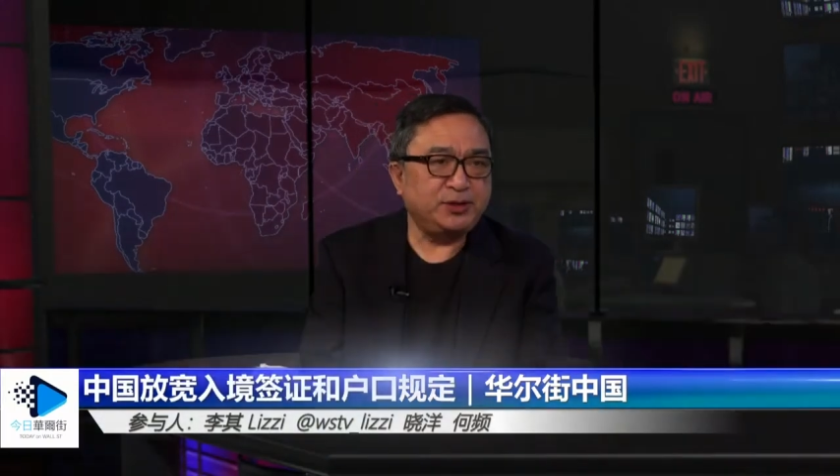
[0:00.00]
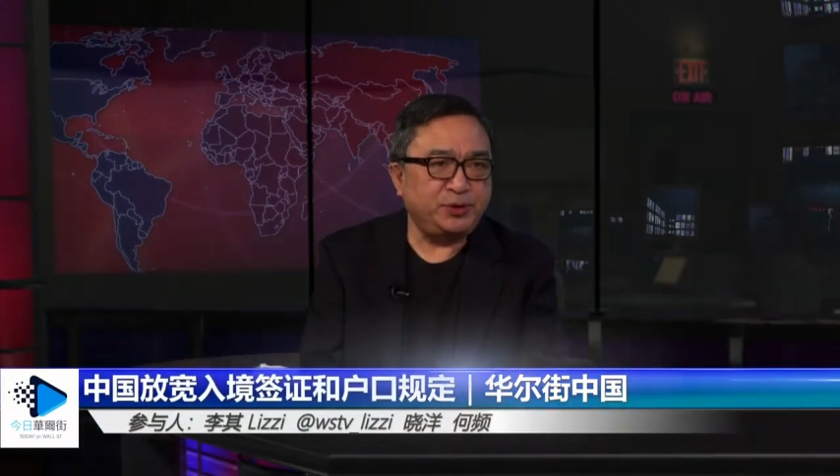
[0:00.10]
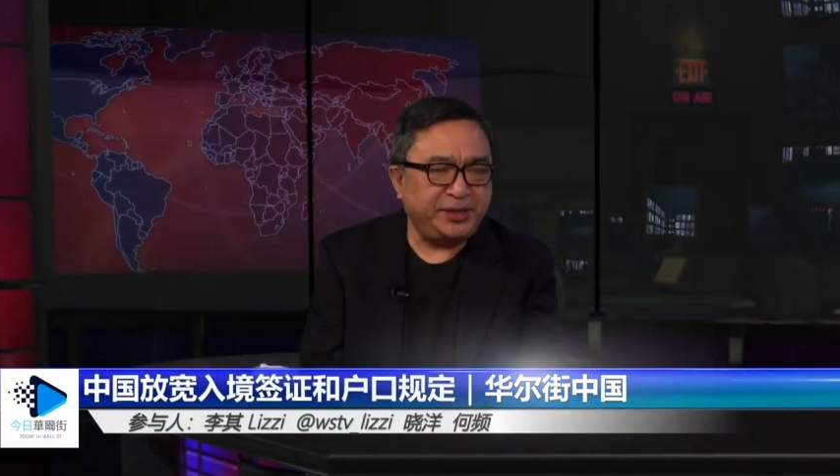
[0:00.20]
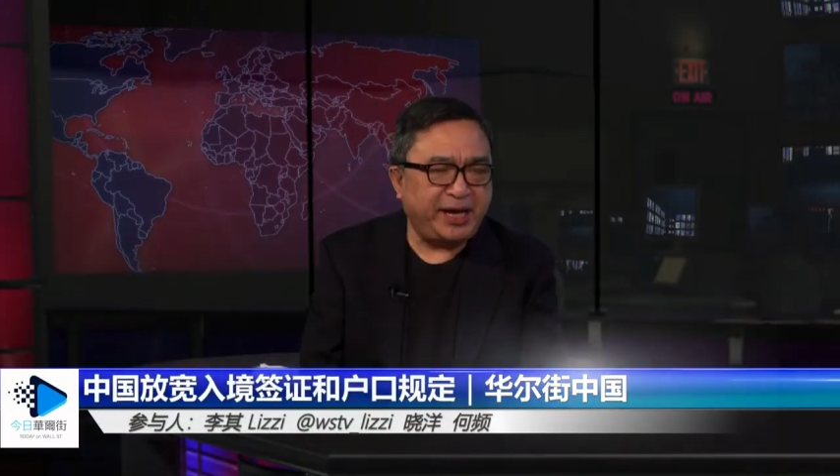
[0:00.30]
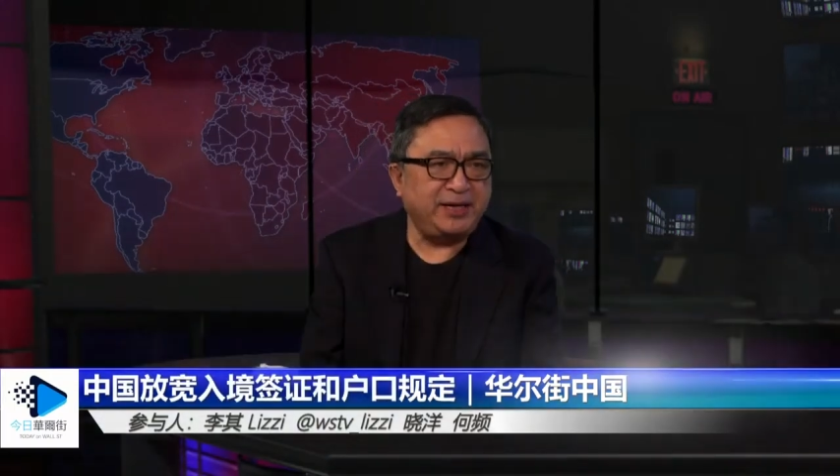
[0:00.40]
所
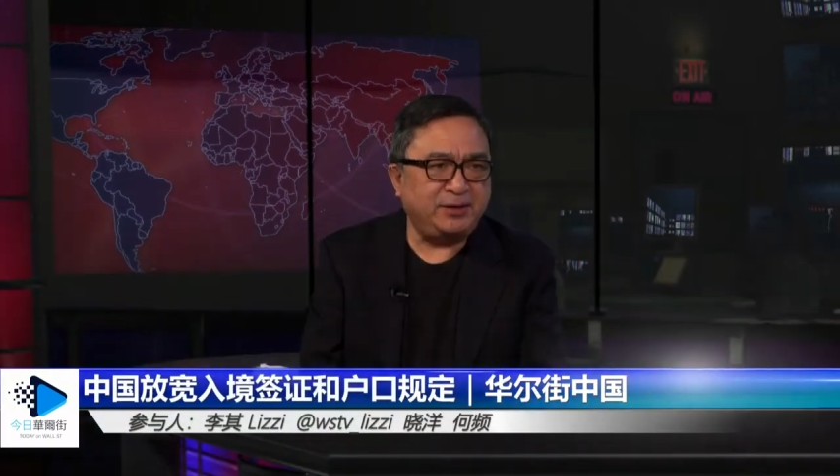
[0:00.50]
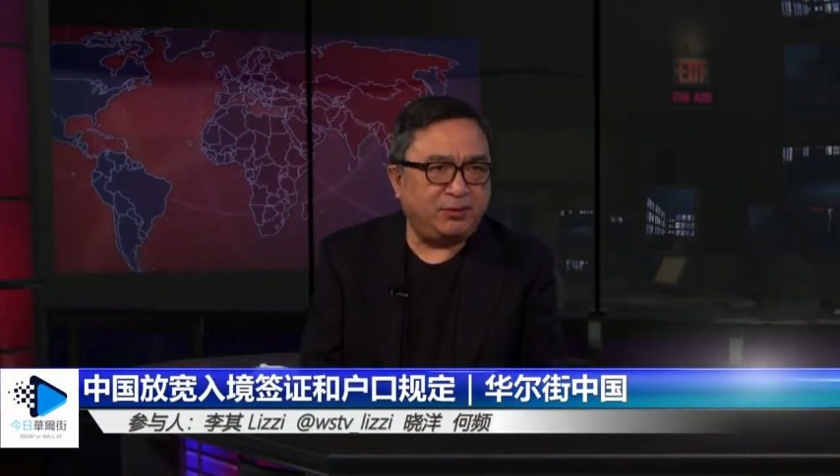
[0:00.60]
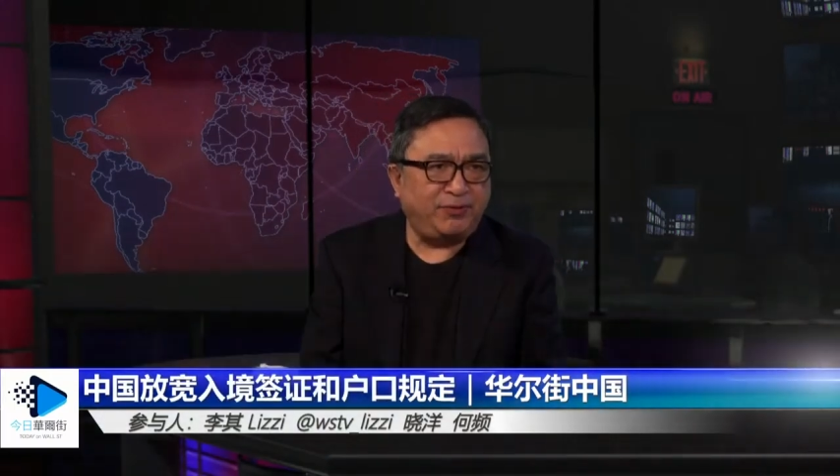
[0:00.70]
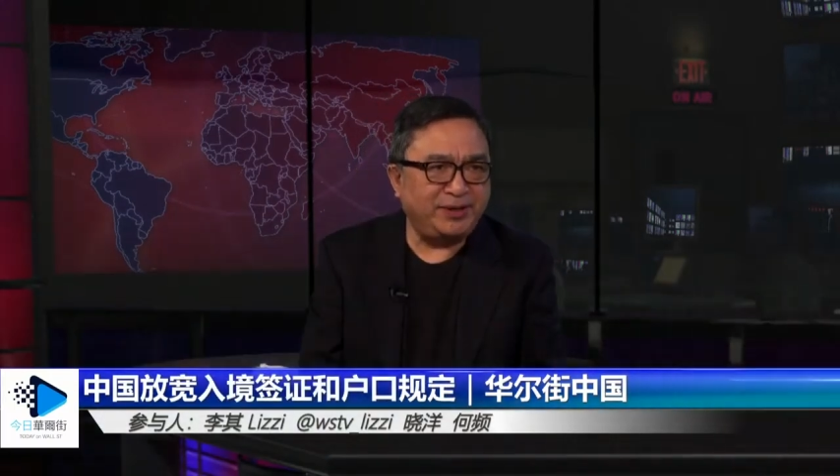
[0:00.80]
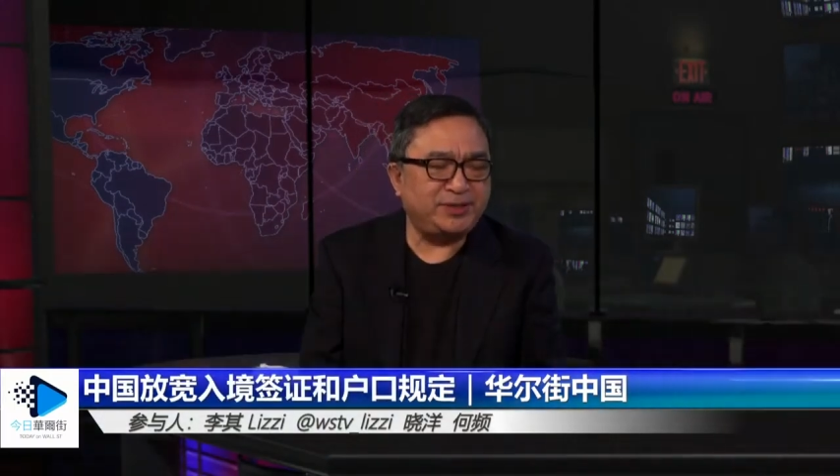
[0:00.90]
以能够
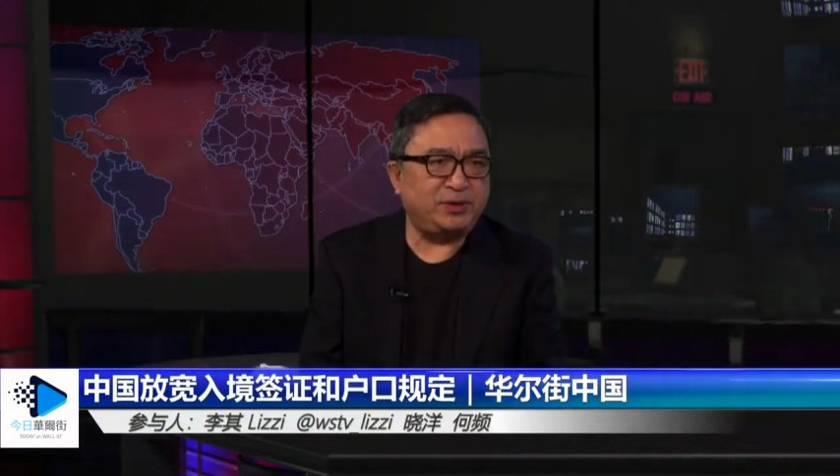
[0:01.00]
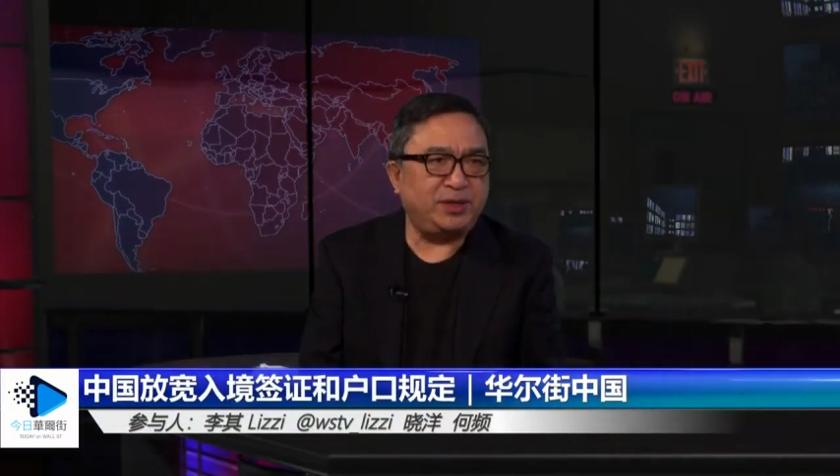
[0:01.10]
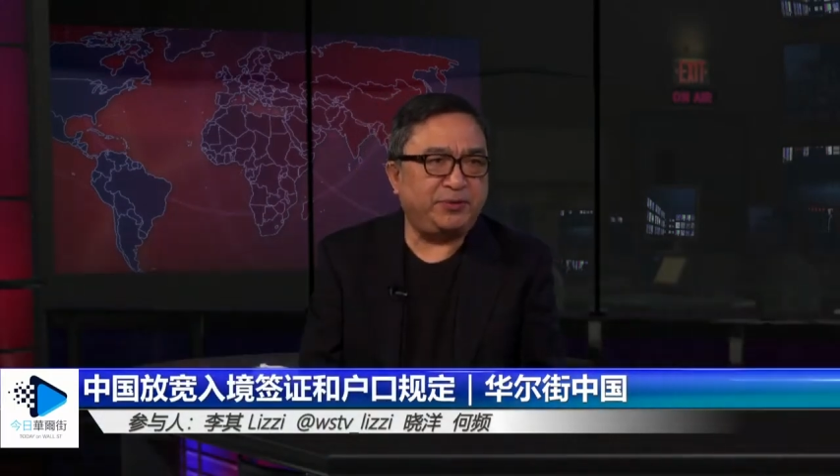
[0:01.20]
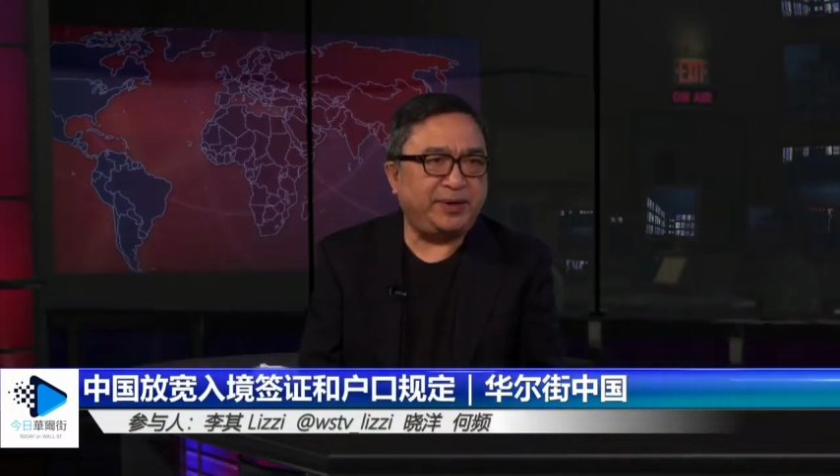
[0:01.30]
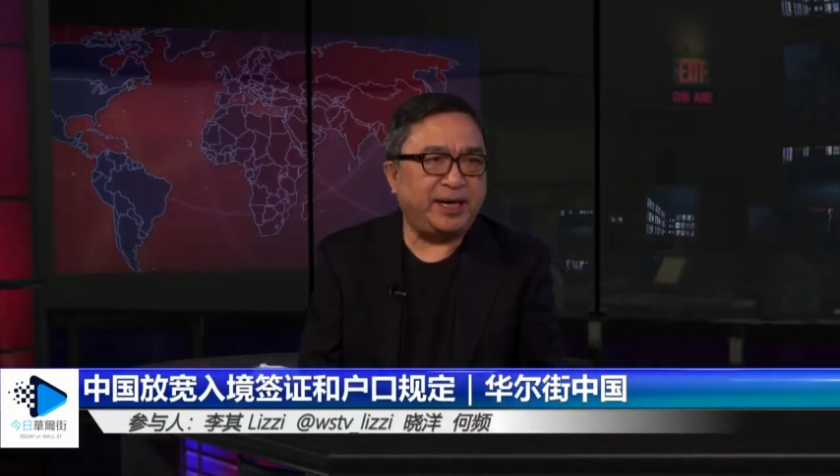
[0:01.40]
放松
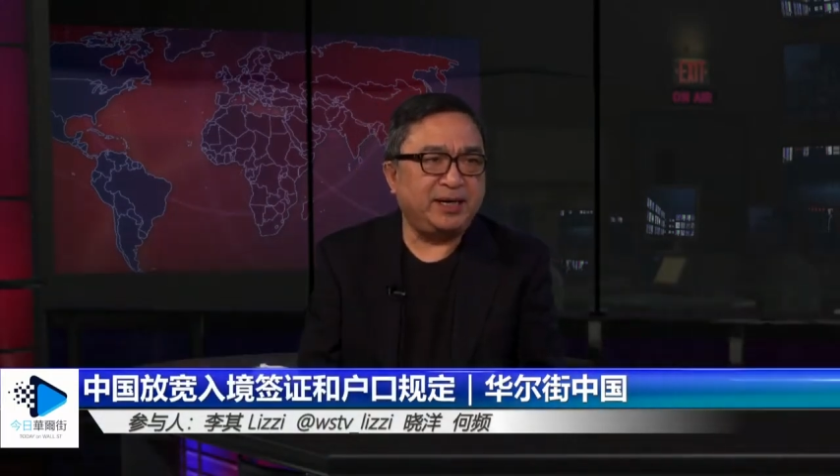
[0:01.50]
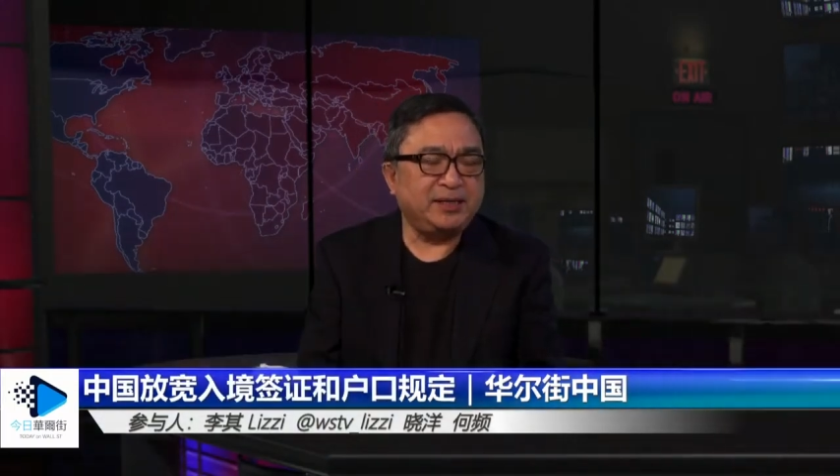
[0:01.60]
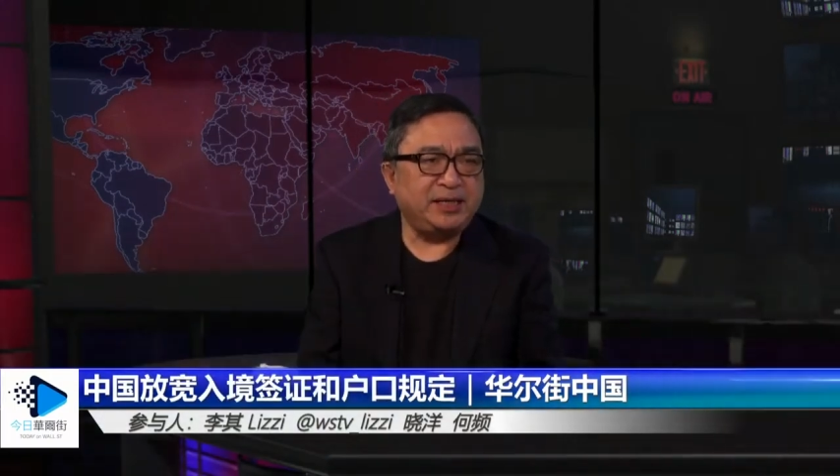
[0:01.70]
的话呢，